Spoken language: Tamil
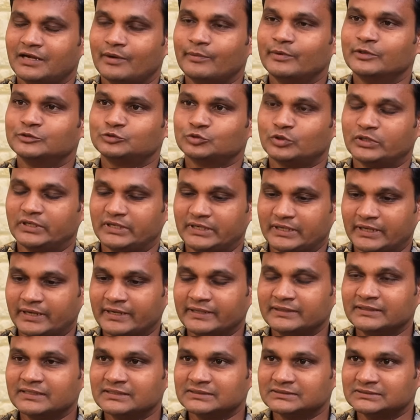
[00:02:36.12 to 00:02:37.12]
அப்படின்னு
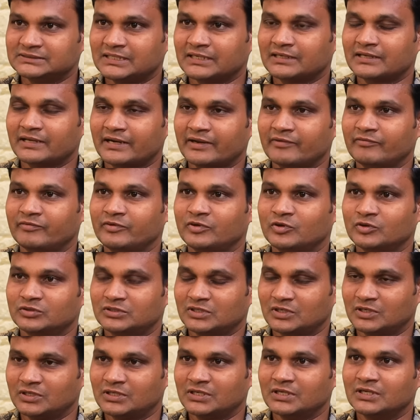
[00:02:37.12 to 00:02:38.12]
சொல்லியிருக்காரு இந்த சர்க்கரை
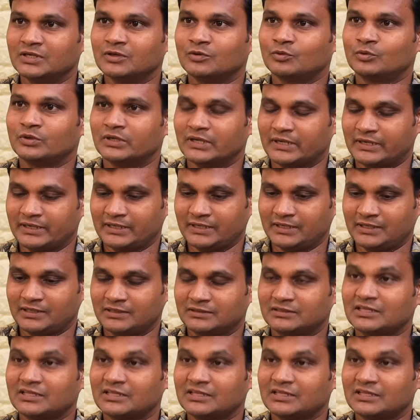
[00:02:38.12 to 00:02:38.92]
வியூகத்தில் உண்டான